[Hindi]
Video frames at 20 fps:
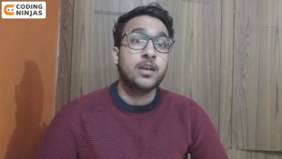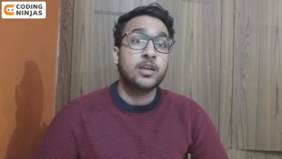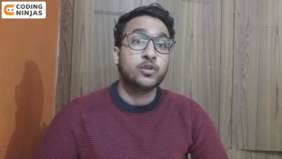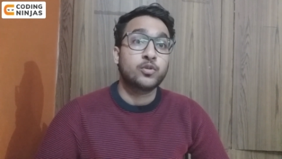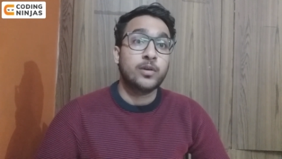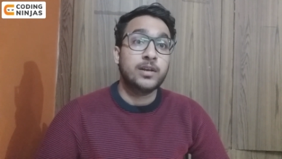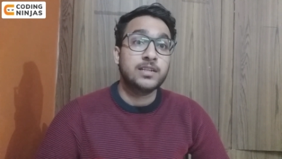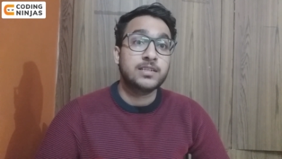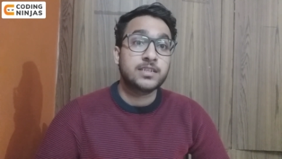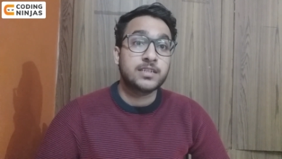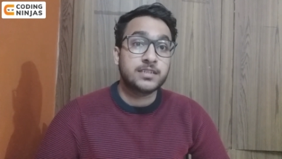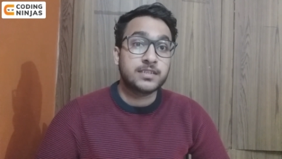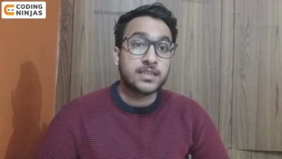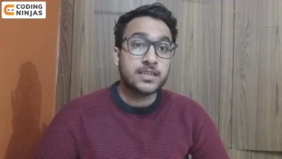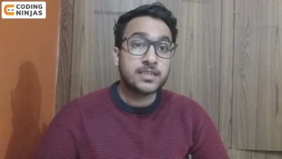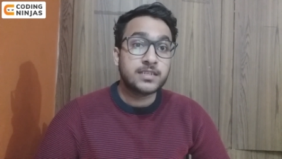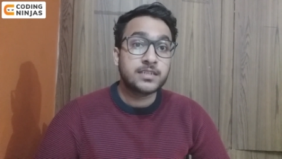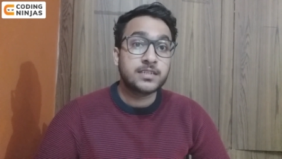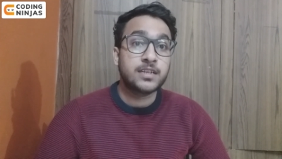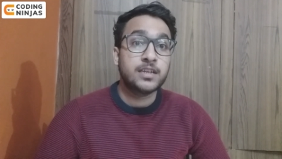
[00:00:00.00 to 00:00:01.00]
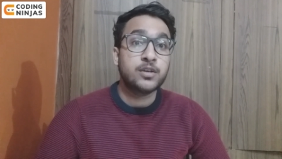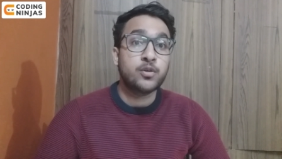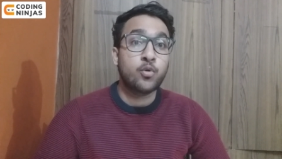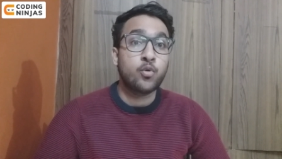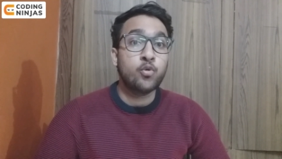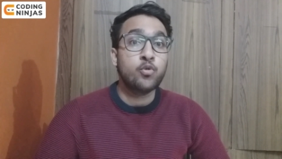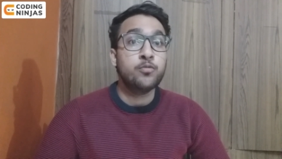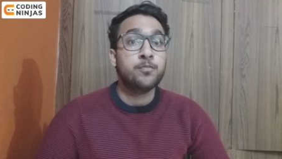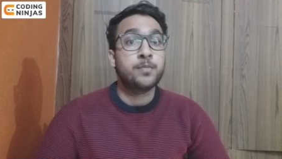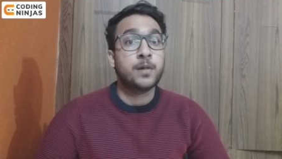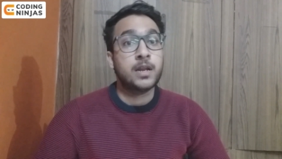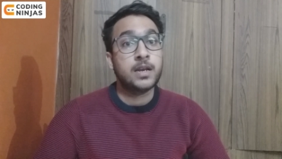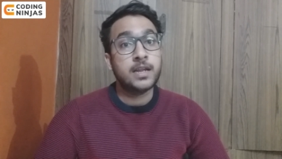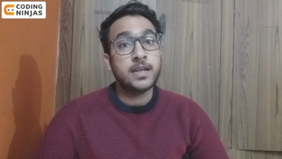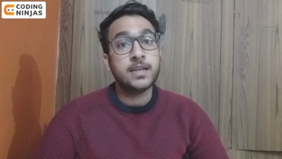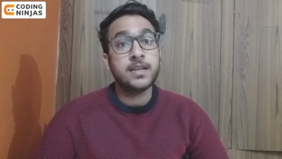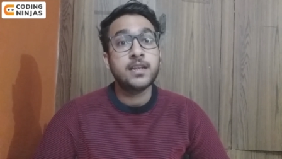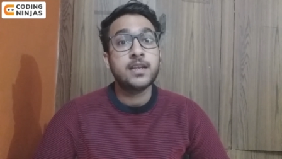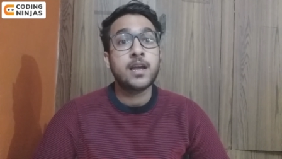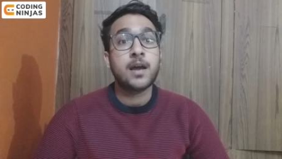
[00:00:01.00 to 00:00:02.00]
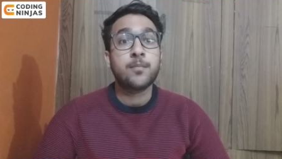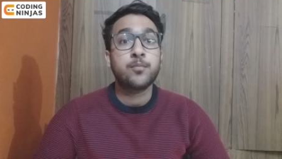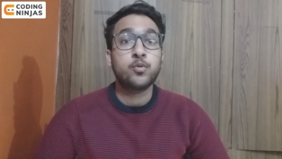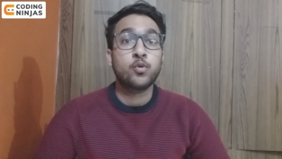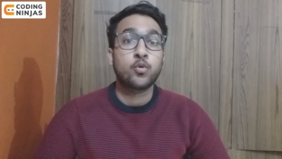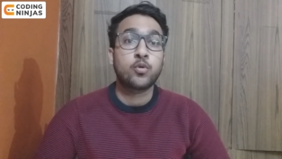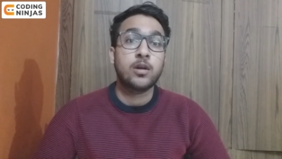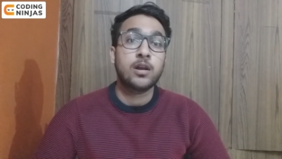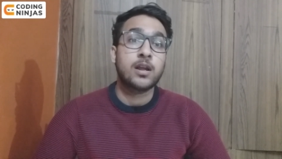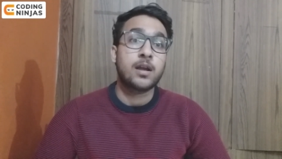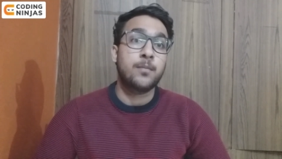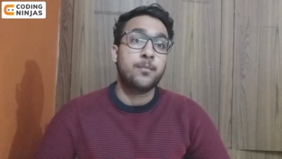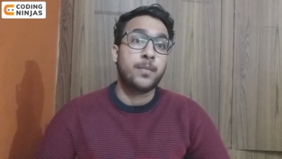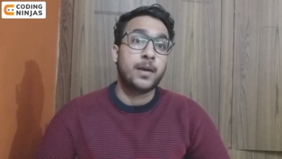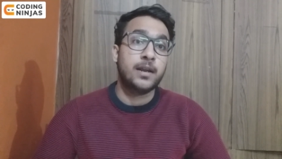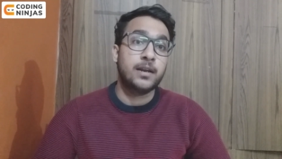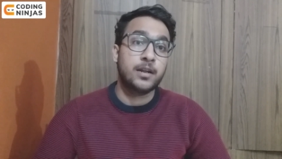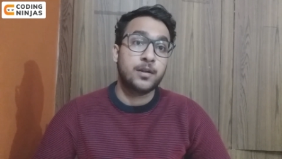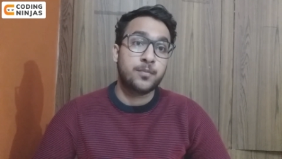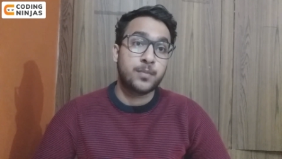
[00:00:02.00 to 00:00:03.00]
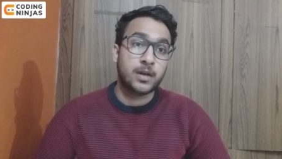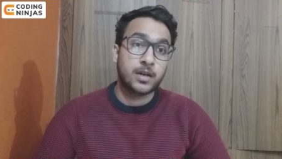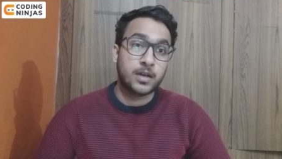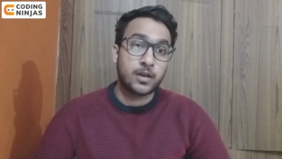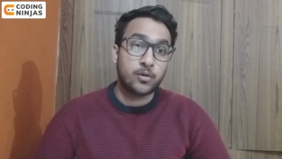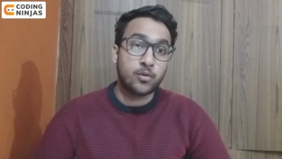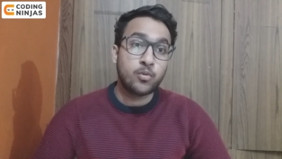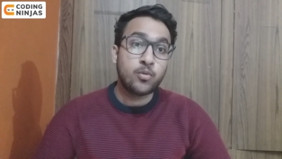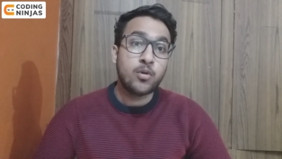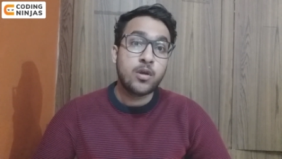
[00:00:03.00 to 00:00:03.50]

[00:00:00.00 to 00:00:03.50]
तो आई सजेस्ट कि कोड भले ही आप लोकल कंपाइलर पर करो